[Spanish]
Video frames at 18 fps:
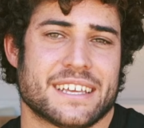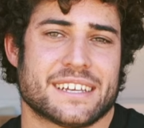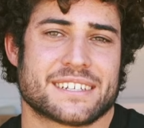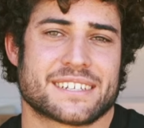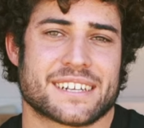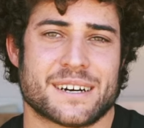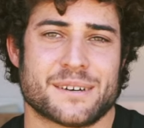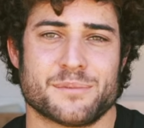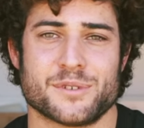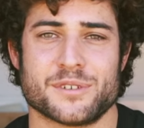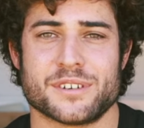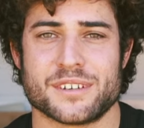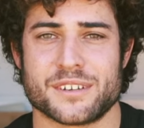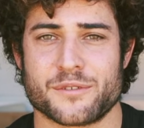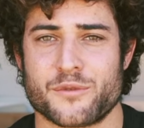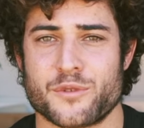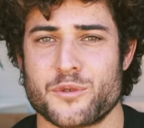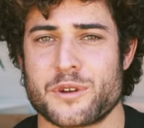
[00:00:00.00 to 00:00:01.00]
y esa
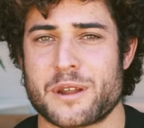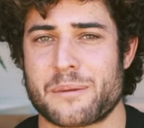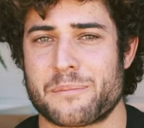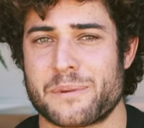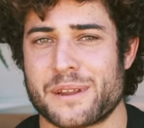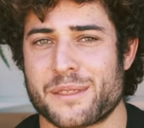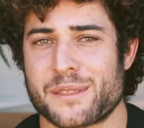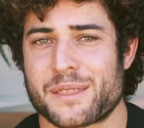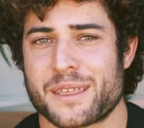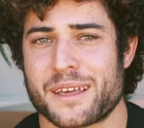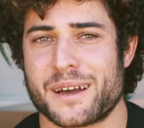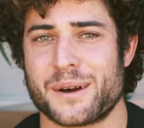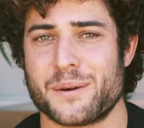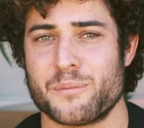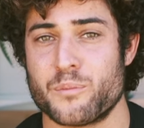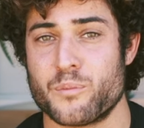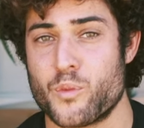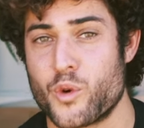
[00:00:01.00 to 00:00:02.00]
pues fue una
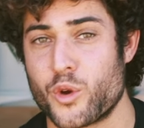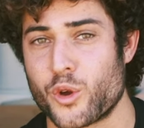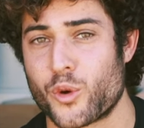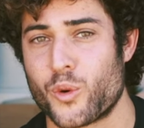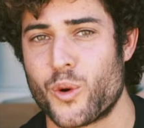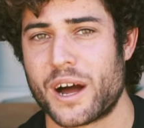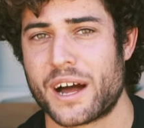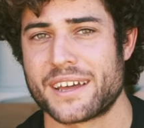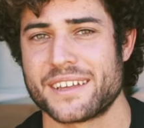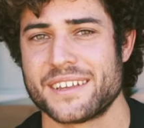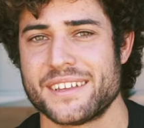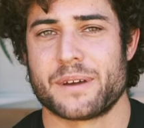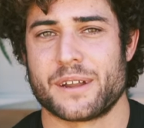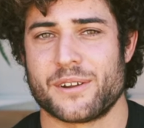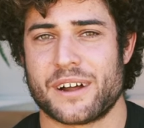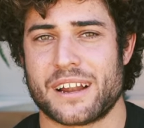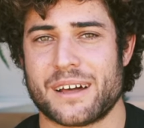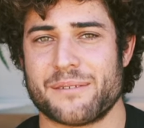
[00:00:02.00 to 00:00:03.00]
experiencia muy guay,
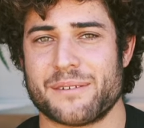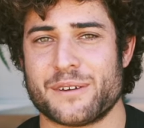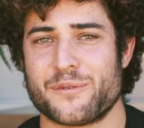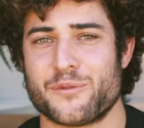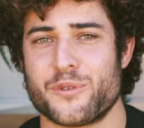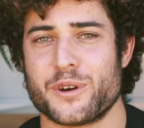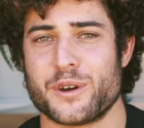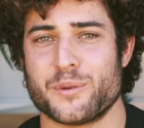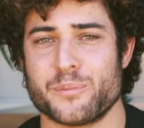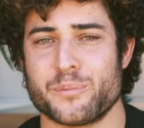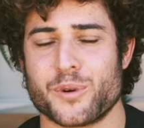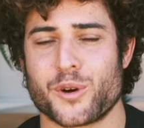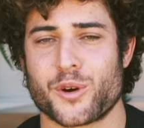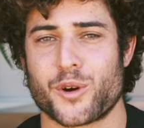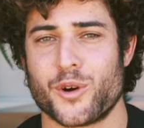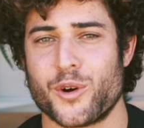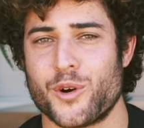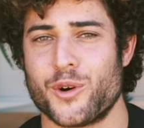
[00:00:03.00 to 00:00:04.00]
pero a la vez fue un
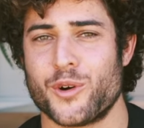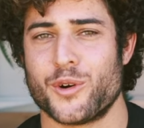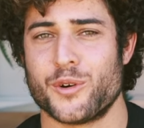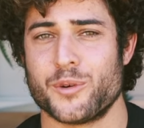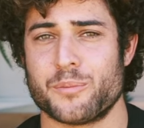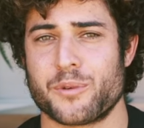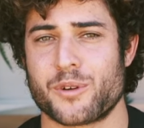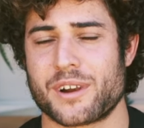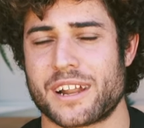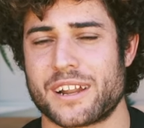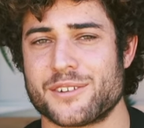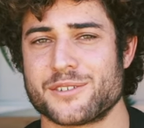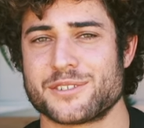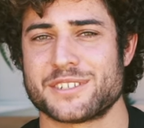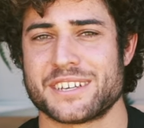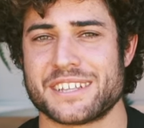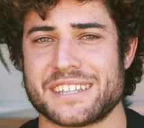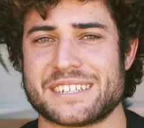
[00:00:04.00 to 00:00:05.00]
poco por la
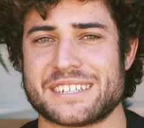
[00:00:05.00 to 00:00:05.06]
noche